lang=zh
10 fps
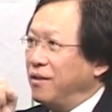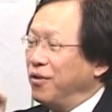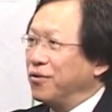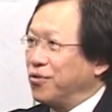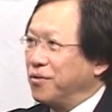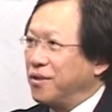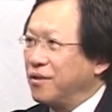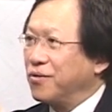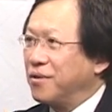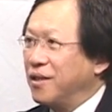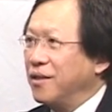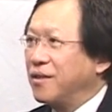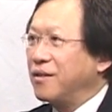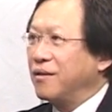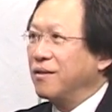有所指说这
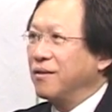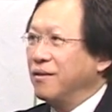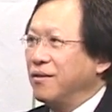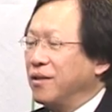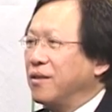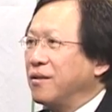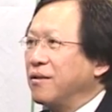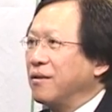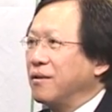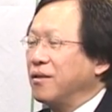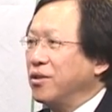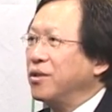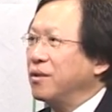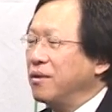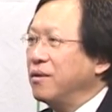次的情
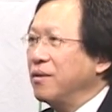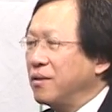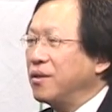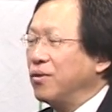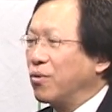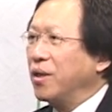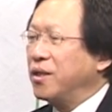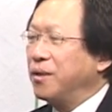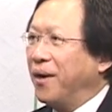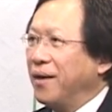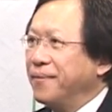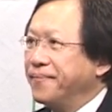形是有关系吗？这次